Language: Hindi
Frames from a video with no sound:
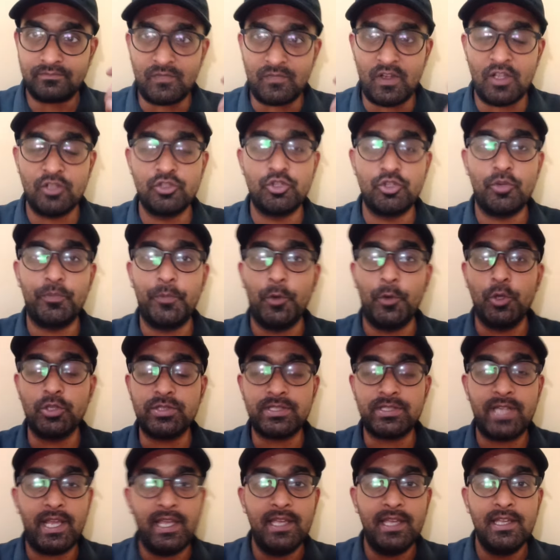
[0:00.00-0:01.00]
जो
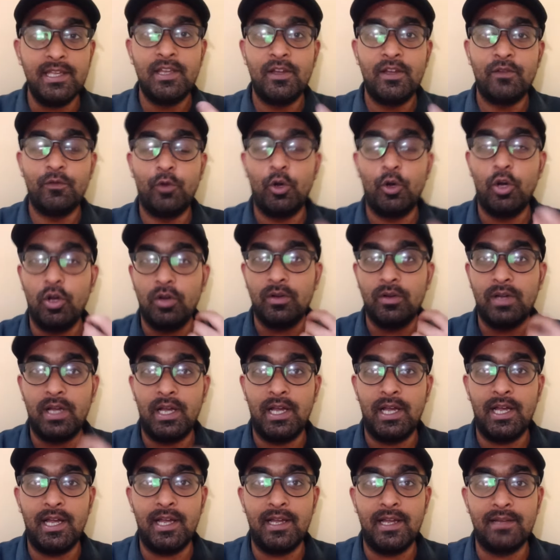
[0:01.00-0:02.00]
पोस्ट है वो
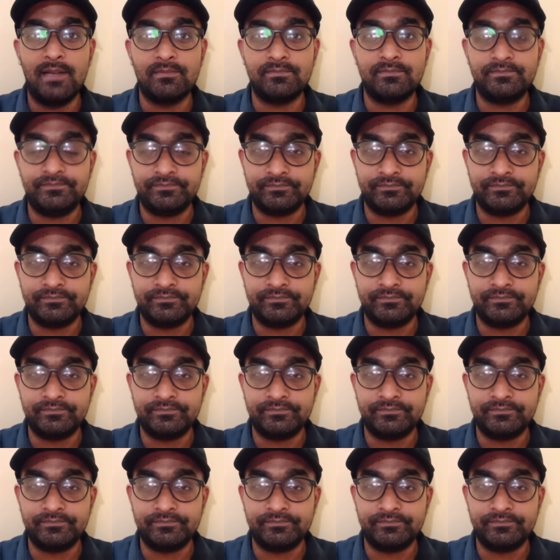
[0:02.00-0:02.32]
आ, uh,